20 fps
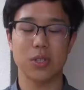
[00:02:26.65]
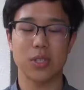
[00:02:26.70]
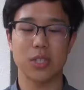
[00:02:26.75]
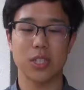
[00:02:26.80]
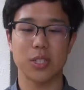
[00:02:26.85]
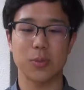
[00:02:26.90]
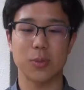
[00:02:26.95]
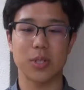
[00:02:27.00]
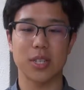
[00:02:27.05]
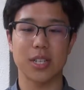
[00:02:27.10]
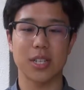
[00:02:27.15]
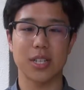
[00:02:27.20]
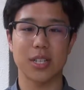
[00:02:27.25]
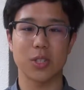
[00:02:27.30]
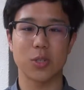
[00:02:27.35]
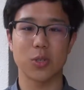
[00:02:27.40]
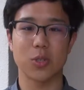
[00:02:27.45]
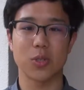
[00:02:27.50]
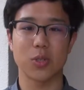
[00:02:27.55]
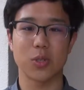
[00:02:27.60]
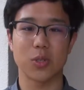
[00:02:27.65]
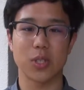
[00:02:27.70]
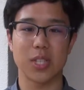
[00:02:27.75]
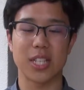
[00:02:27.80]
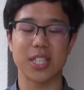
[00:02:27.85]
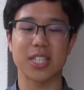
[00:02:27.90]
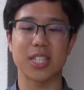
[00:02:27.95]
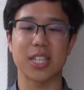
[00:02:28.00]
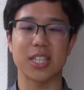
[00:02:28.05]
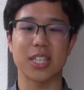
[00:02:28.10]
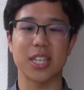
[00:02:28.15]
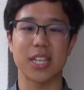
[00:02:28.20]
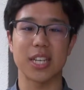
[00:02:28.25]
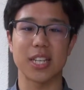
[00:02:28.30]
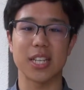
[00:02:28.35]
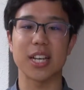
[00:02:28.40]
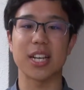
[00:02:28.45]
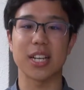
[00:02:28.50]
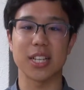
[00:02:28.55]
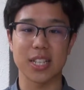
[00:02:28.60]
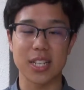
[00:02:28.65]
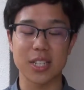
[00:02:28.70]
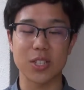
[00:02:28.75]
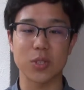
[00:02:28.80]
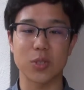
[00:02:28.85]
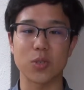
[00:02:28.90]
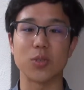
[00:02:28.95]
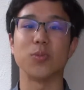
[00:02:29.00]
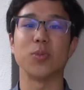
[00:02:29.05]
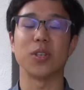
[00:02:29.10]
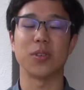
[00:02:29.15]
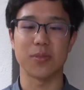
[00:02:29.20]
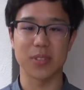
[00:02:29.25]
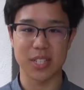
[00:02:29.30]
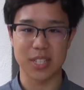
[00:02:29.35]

自分からどんどん手伝えていけたらなと思いま